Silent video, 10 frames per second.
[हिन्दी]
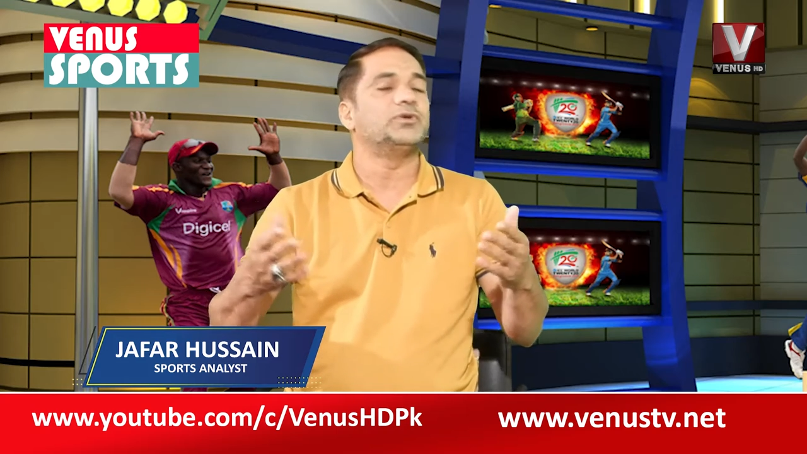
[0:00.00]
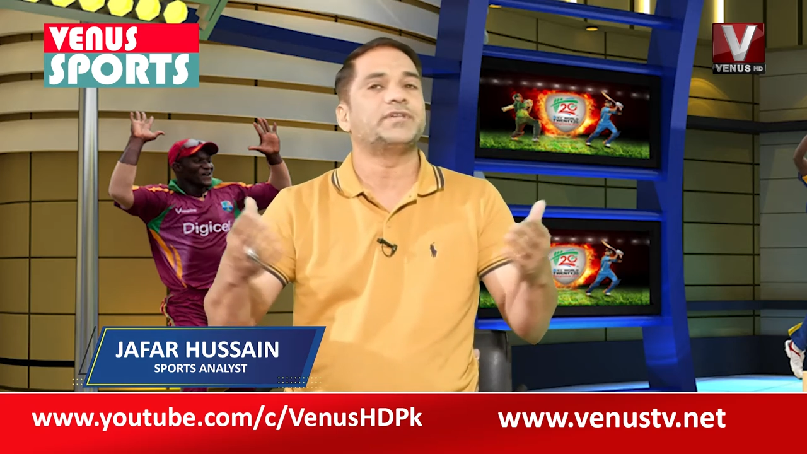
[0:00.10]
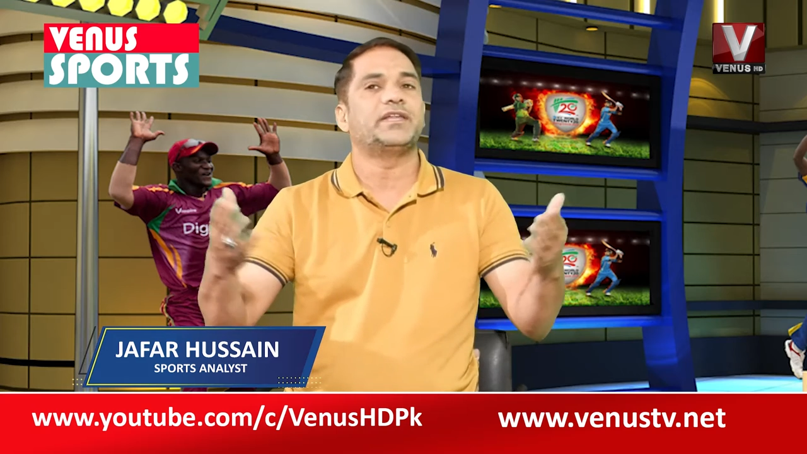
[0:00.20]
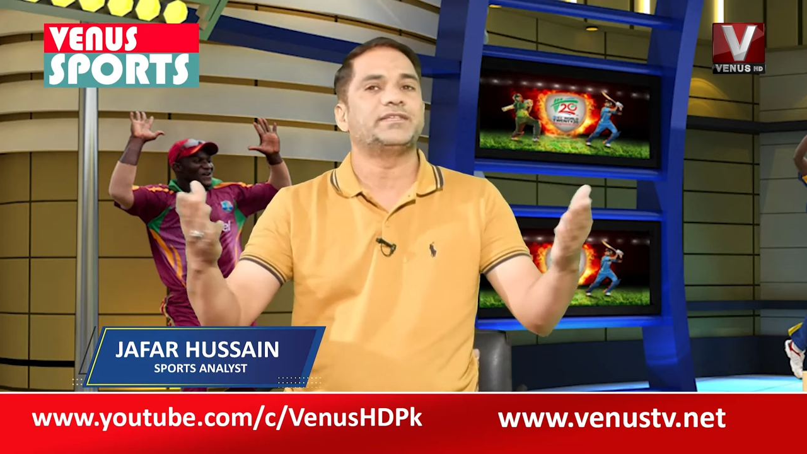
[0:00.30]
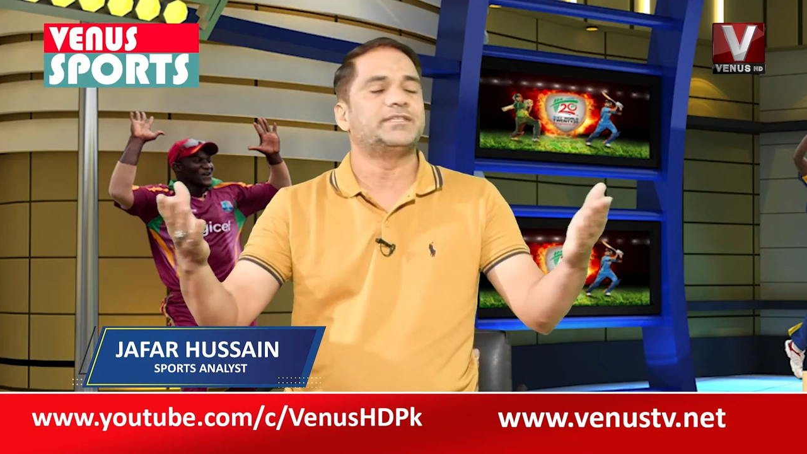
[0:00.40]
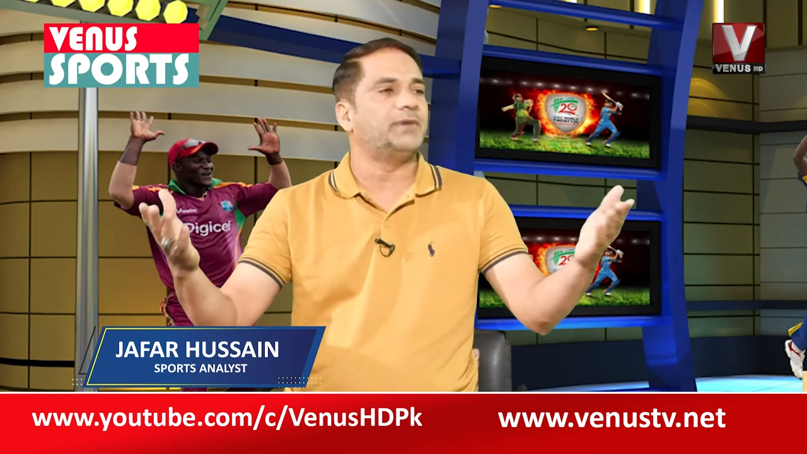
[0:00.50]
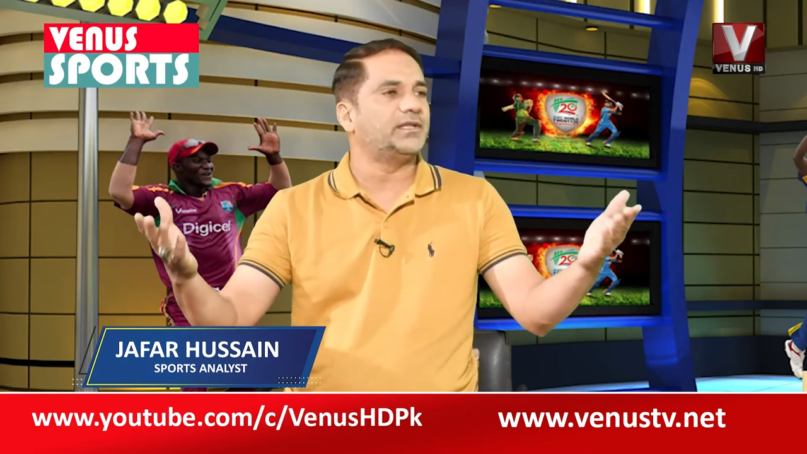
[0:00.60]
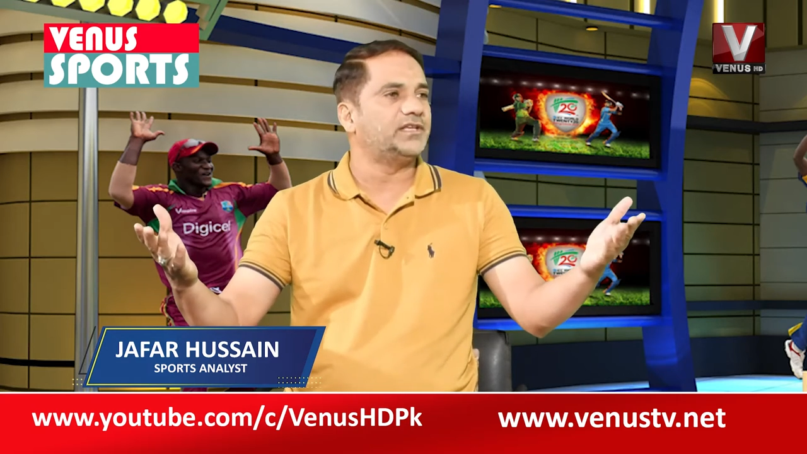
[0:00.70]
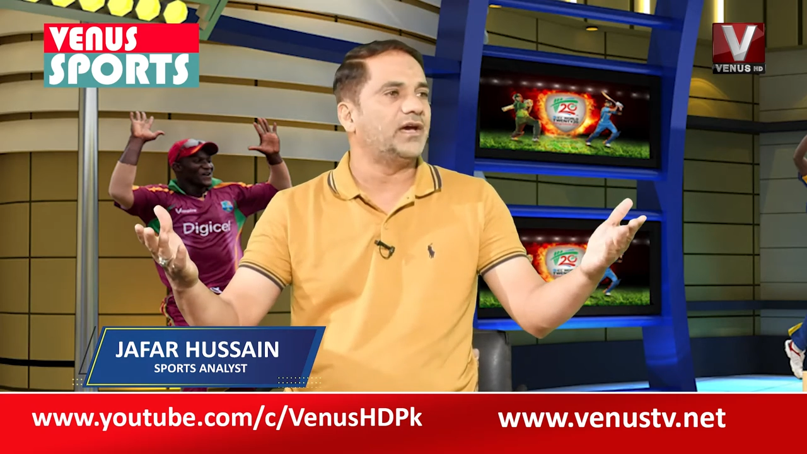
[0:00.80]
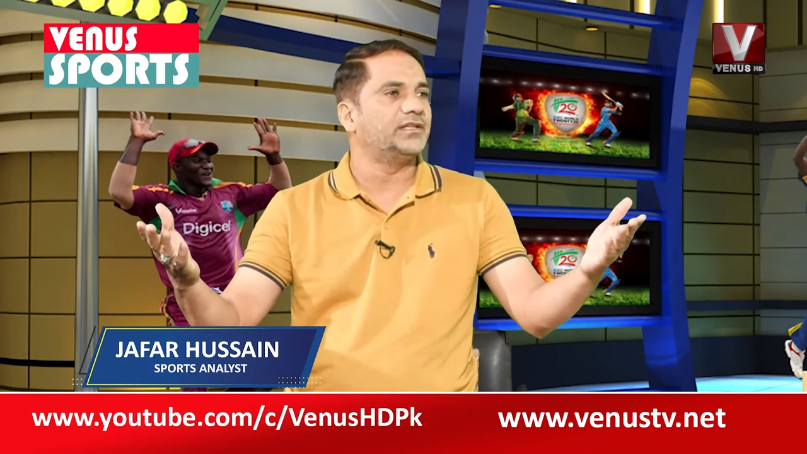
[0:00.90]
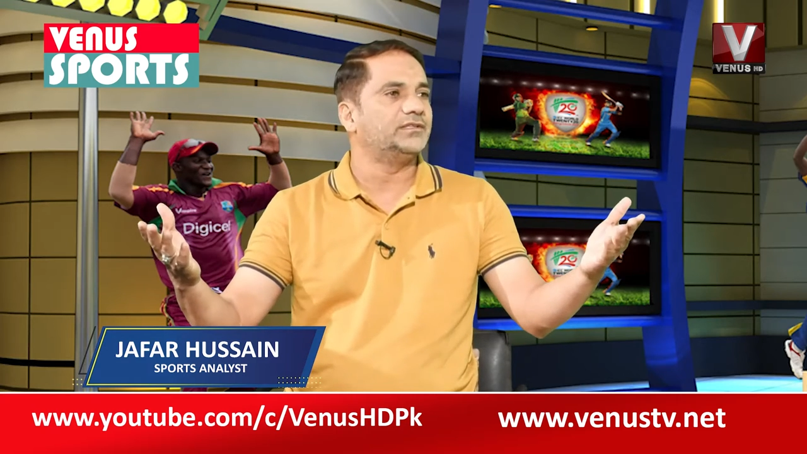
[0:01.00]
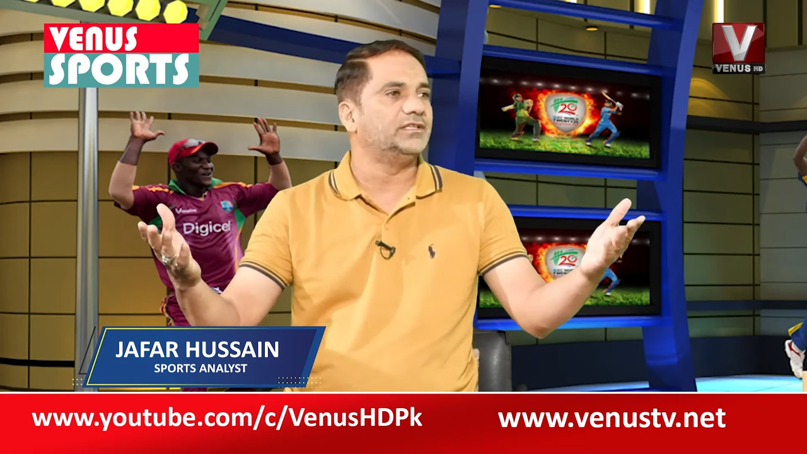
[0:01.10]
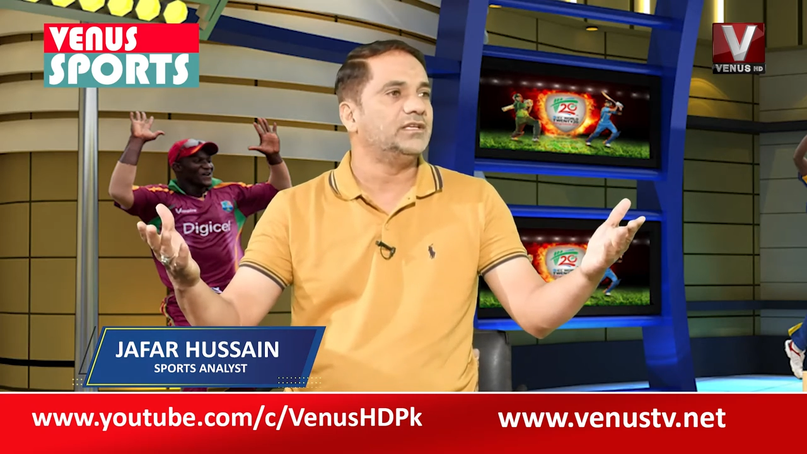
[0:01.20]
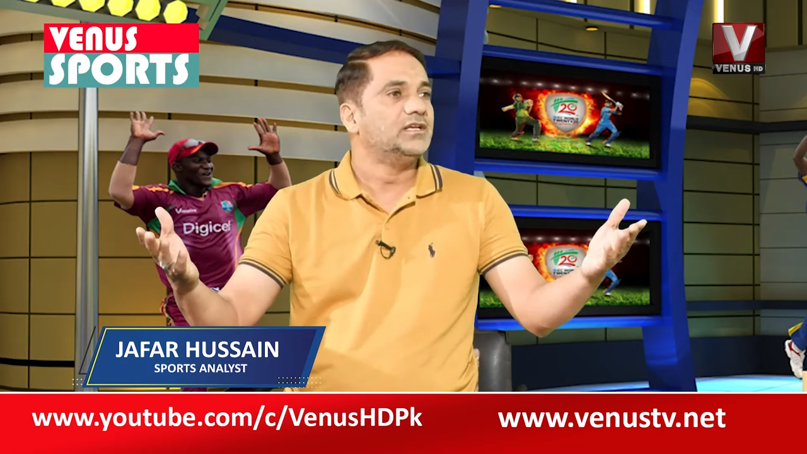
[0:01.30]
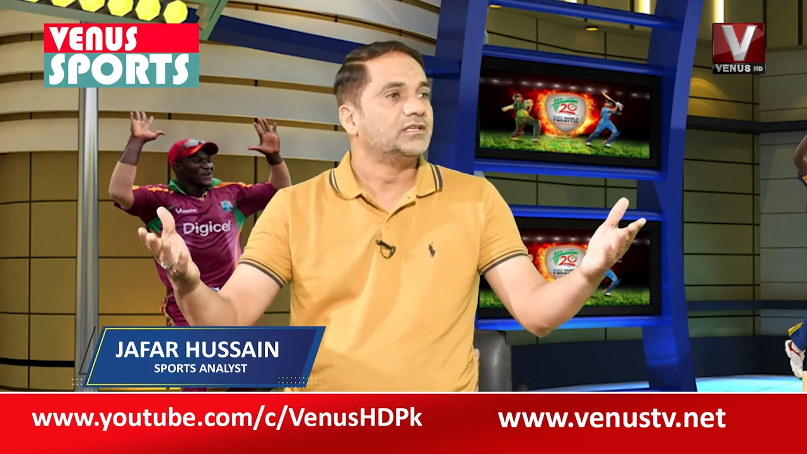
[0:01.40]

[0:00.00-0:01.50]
बहुत सारी ऐसी बातें आ रही थी